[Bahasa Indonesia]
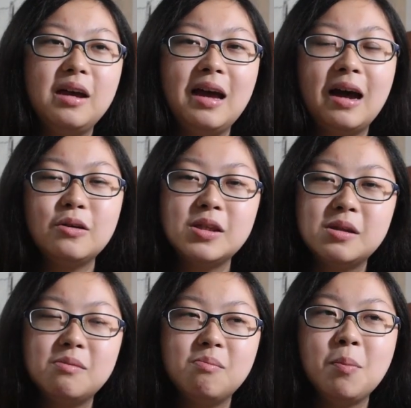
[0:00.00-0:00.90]

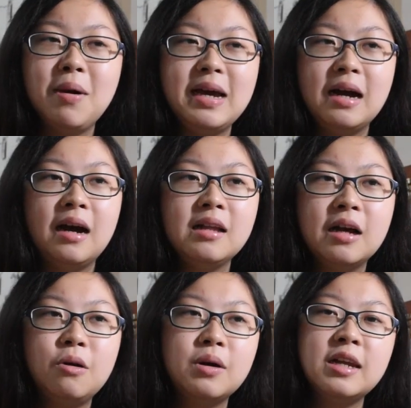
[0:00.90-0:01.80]
harus membayangkan
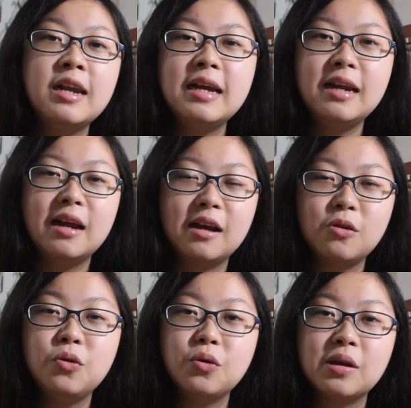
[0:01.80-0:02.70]
kalau kita jadi anak
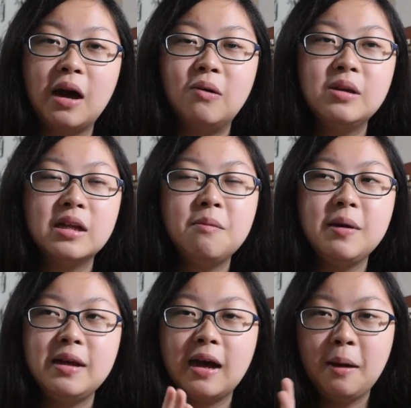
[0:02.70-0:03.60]
7 tahun, kita
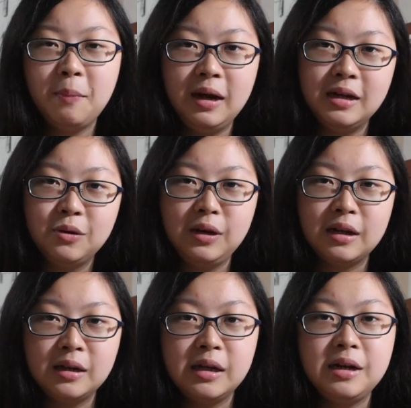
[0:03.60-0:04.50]
mikir apa gitu
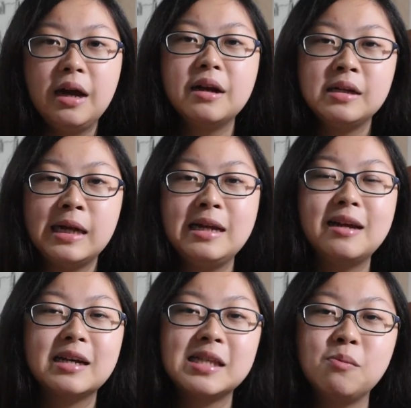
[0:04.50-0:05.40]
lihat
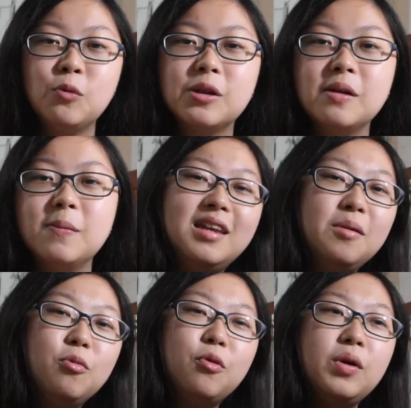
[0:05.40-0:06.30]
kejadian-kejadian tersebut.
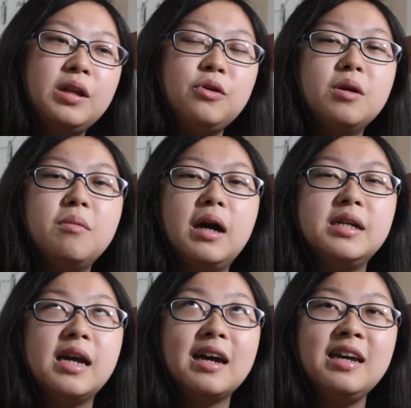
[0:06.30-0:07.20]
Dan buku ini juga
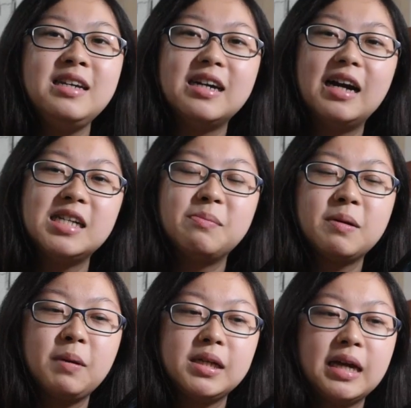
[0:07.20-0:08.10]
mengajari jangan
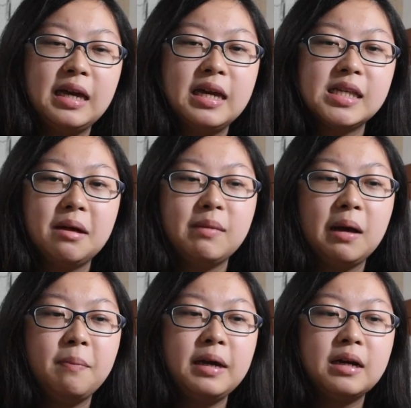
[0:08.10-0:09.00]
cepat percaya sama
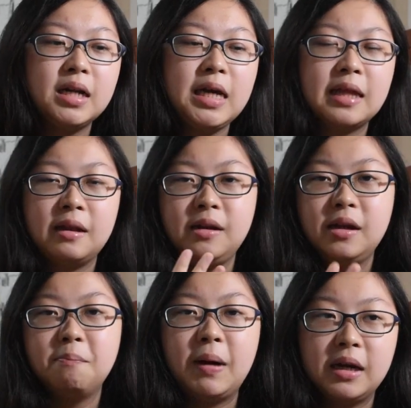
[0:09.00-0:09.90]
apa yang kelihatan di
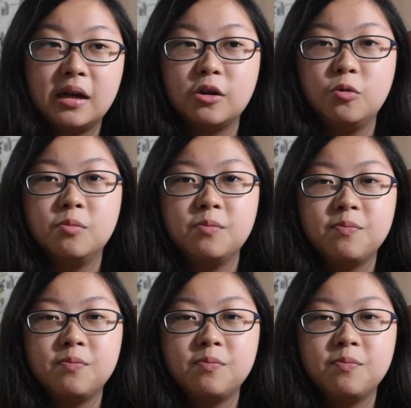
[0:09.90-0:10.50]
depan gitu.